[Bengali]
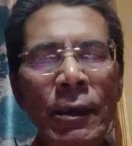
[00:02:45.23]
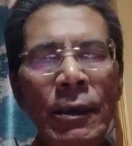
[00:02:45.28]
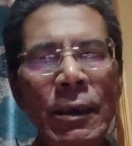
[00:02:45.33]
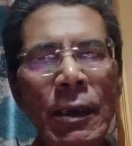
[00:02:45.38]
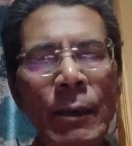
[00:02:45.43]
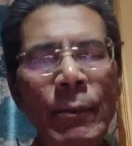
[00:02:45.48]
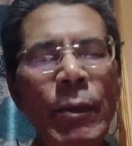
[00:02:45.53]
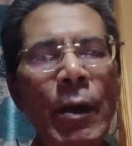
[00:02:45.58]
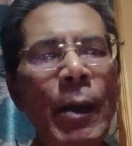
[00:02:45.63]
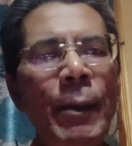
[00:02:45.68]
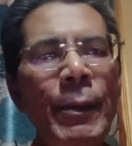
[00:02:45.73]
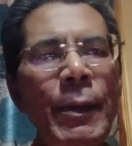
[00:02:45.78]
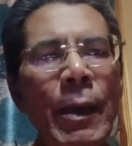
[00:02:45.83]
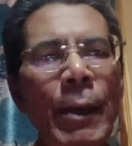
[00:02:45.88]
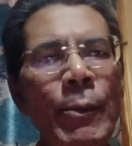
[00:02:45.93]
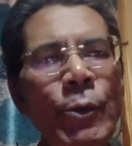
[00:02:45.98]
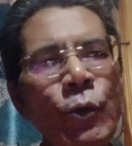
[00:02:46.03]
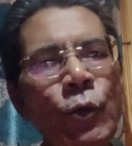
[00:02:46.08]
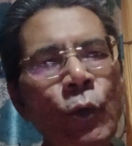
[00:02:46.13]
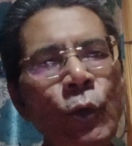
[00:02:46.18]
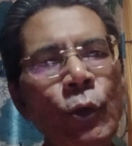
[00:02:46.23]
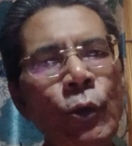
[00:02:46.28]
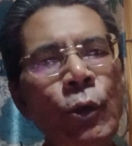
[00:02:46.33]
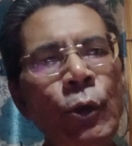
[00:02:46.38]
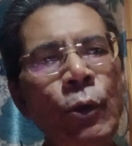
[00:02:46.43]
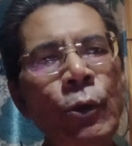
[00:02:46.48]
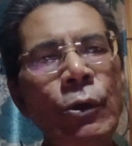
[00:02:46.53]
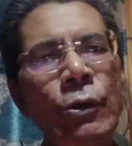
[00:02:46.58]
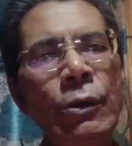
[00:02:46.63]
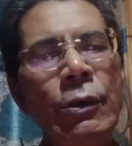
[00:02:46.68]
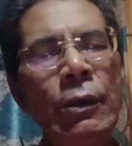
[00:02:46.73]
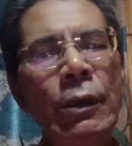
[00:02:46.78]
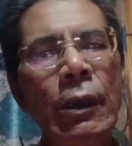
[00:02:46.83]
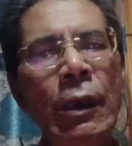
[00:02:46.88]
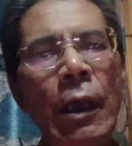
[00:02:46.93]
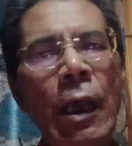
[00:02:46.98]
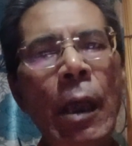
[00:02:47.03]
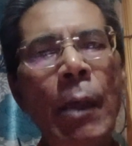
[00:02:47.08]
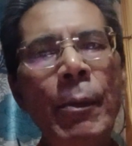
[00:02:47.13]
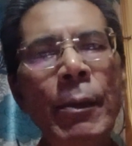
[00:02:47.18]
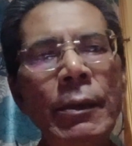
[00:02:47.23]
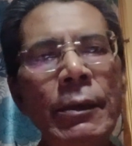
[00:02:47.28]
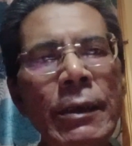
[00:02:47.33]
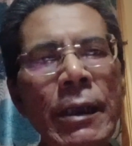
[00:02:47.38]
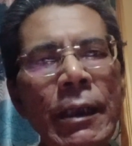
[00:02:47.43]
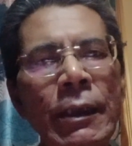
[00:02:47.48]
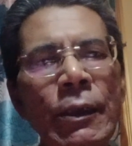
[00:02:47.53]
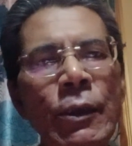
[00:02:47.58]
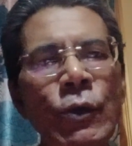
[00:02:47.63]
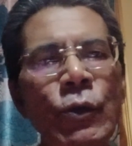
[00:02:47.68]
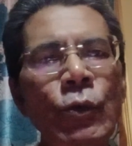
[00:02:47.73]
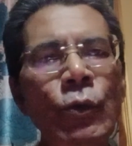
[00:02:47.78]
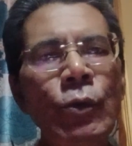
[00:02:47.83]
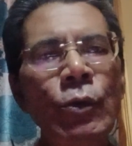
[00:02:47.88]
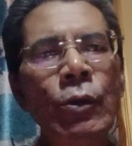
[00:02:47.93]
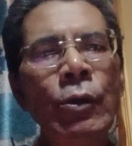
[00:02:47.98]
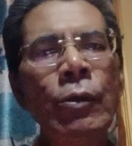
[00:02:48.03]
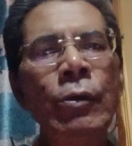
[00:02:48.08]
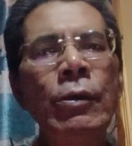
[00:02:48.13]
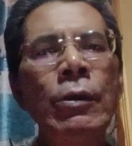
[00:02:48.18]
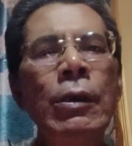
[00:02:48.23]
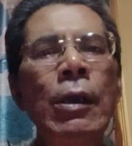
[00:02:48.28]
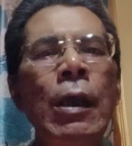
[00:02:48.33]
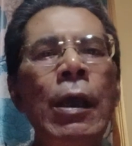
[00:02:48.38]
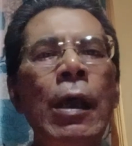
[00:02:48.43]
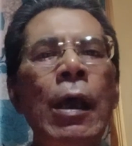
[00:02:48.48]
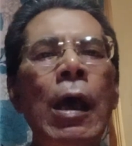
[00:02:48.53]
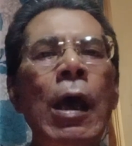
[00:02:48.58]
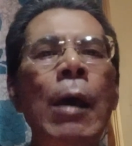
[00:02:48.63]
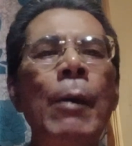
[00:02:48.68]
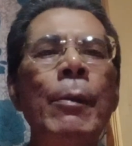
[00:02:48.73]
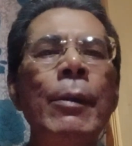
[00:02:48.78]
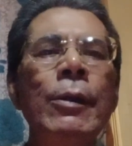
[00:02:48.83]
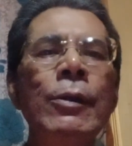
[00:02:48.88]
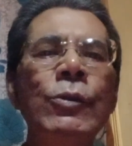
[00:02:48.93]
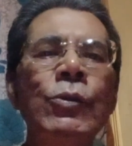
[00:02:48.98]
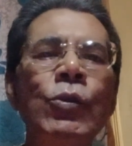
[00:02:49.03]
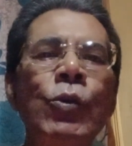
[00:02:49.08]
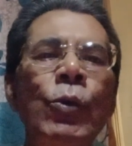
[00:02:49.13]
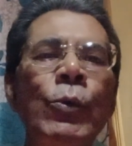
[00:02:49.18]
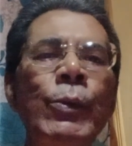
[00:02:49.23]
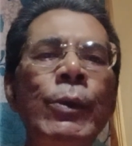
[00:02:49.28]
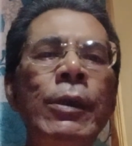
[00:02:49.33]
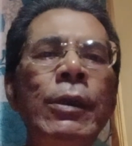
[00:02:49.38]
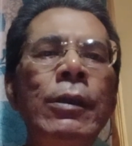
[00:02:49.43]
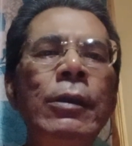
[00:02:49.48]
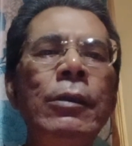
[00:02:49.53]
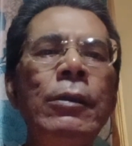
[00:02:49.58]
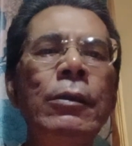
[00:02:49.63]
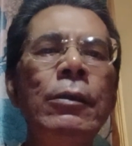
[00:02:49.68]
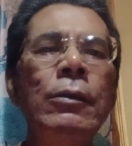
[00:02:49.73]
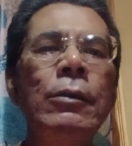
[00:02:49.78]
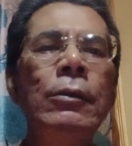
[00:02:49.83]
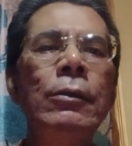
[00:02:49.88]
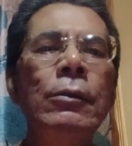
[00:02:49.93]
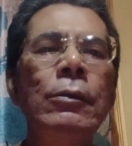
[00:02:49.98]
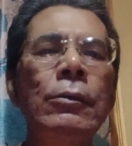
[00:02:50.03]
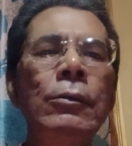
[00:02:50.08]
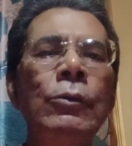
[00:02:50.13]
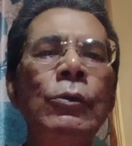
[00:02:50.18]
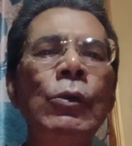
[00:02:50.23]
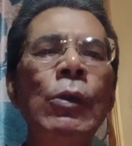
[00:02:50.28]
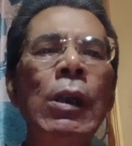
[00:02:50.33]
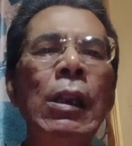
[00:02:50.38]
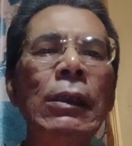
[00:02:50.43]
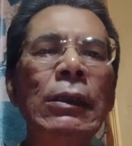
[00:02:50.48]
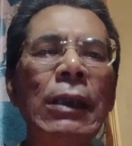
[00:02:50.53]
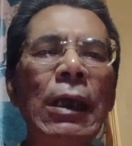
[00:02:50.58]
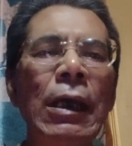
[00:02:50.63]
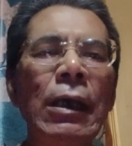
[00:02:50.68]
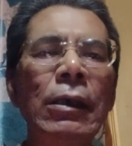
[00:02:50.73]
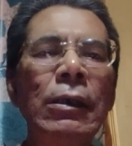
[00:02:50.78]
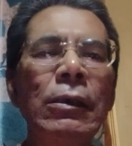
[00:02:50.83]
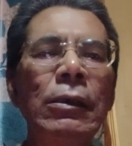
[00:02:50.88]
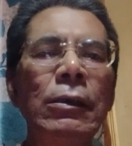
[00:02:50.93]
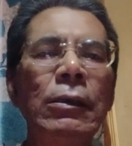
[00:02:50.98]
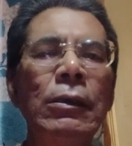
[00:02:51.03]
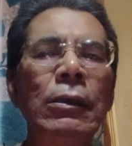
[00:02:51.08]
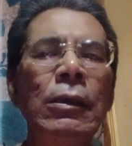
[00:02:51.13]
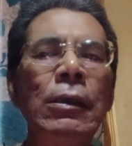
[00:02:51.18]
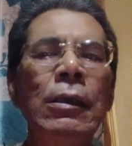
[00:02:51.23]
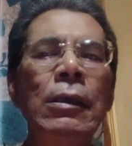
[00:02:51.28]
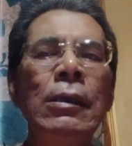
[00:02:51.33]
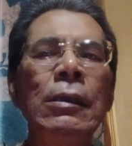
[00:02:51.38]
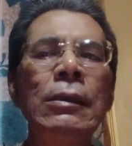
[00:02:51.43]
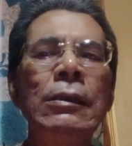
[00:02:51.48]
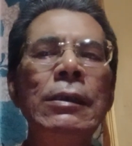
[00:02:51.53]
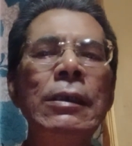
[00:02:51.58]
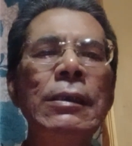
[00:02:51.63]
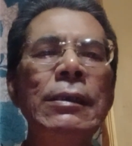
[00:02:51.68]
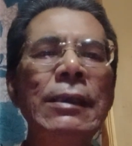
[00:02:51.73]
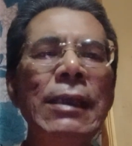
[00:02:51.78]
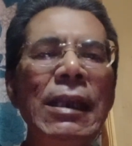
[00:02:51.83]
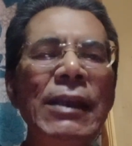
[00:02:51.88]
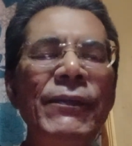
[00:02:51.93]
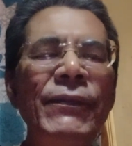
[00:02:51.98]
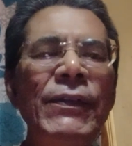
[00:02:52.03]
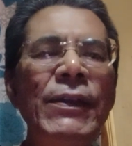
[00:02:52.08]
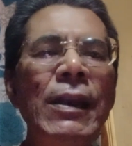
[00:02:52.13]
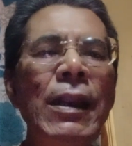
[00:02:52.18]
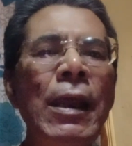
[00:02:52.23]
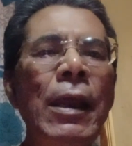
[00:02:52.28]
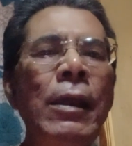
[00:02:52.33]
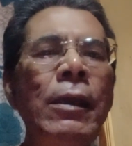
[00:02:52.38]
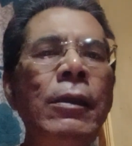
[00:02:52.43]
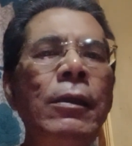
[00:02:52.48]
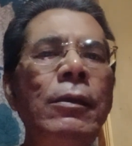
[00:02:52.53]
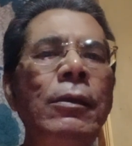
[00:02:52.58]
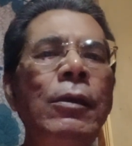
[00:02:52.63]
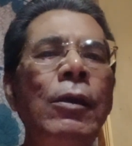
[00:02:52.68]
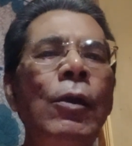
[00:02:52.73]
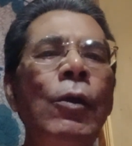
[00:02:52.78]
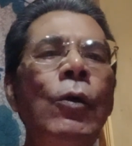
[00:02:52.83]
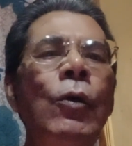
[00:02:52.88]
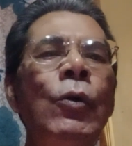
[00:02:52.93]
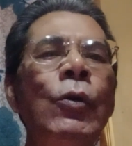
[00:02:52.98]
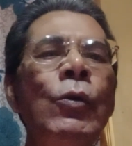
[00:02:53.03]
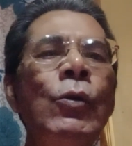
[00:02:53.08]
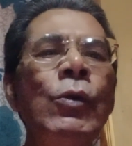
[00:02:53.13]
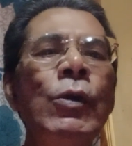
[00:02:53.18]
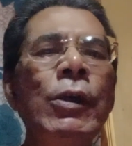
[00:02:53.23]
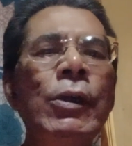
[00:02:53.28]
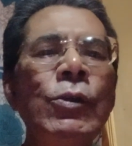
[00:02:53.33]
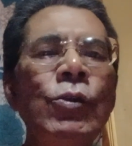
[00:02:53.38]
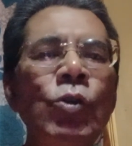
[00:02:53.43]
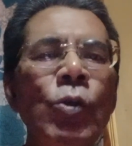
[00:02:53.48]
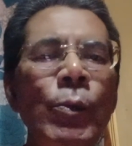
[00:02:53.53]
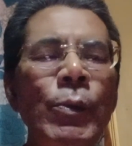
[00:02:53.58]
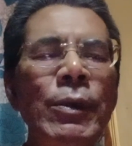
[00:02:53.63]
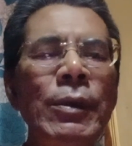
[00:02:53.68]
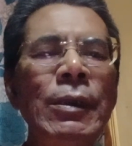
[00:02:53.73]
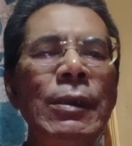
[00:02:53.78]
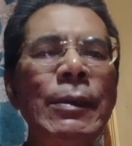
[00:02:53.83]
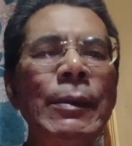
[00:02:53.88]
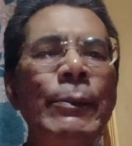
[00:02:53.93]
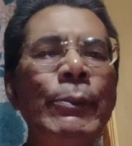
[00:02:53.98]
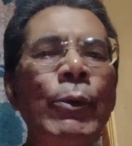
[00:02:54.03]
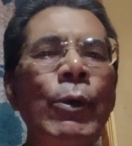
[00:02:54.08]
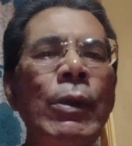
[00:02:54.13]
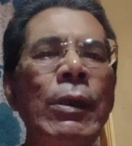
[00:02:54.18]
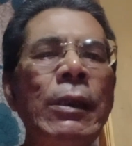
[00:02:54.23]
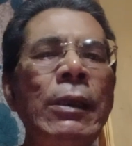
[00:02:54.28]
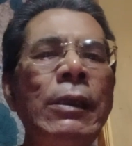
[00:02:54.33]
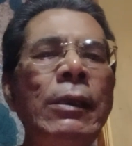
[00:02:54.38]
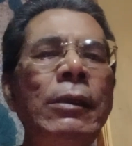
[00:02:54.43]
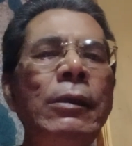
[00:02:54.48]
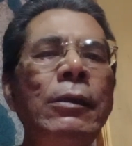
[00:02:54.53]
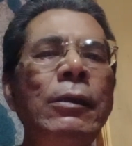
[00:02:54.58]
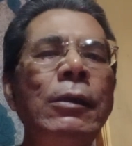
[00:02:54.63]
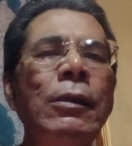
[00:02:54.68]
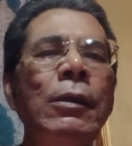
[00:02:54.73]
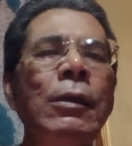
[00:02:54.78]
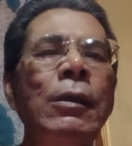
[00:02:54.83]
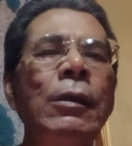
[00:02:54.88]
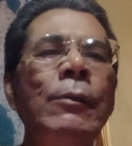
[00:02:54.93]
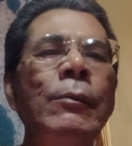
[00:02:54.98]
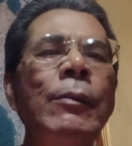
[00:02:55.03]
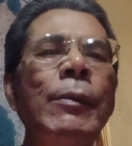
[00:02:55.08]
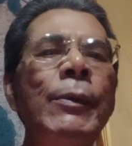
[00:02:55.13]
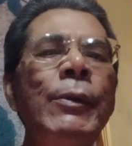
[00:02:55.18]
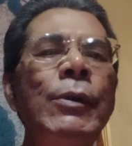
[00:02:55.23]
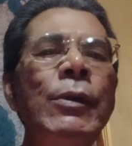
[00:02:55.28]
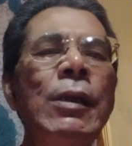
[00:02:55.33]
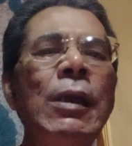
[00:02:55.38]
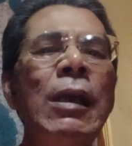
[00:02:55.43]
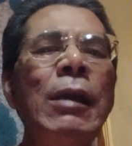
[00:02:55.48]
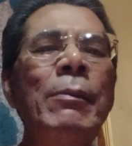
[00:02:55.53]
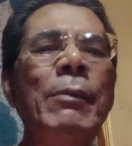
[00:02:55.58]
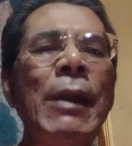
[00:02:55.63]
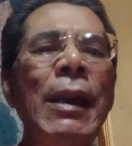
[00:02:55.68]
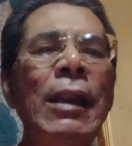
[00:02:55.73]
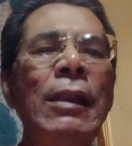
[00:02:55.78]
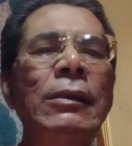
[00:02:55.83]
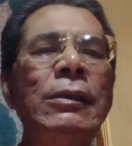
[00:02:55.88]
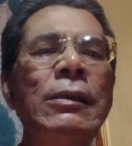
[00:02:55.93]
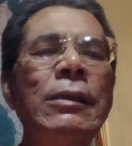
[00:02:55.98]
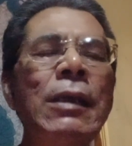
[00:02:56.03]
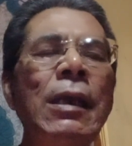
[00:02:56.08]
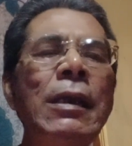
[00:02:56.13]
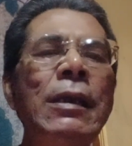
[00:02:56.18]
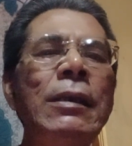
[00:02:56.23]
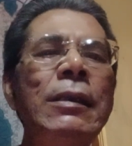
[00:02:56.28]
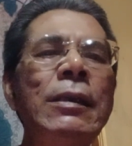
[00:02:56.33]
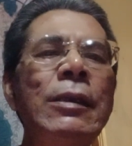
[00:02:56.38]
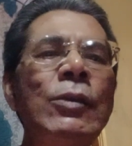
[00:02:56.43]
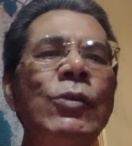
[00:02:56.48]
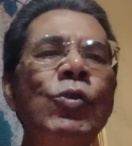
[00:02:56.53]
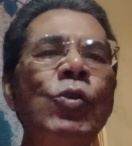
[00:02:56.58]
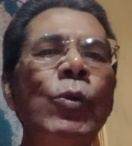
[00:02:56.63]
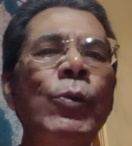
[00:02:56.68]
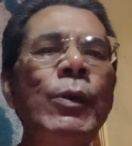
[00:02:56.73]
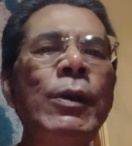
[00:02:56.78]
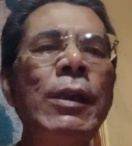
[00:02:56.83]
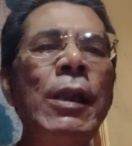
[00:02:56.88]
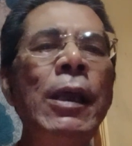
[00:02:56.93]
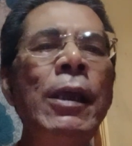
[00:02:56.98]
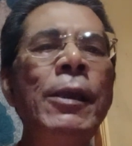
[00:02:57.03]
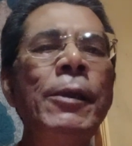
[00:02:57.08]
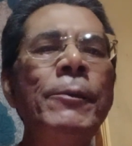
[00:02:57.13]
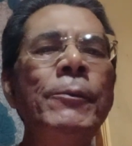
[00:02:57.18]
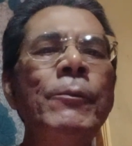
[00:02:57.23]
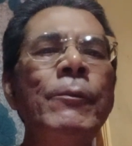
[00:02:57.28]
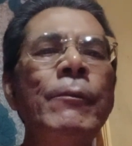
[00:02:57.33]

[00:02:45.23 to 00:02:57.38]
সেইভাবে আমি সুন্দর আমাকে দেখতে সুন্দর আমার ছবি তোলা থাক সে সেলফি নেয় অন্যকে ছবি নিতে বলে বিভিন্ন জায়গায় বেড়াতে যায় নিজের ছবি নেয়